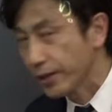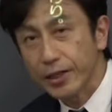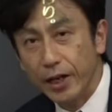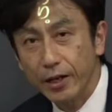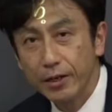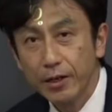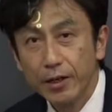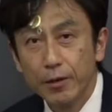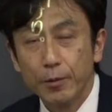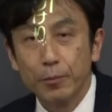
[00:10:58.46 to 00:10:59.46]
いいね。
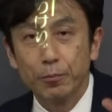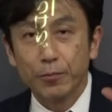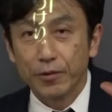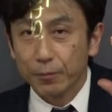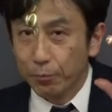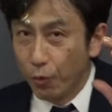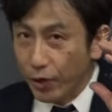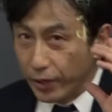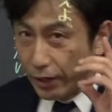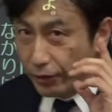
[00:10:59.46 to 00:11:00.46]
もう
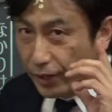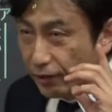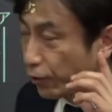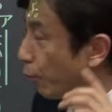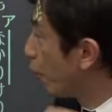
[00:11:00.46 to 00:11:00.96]
一回繰り返すけど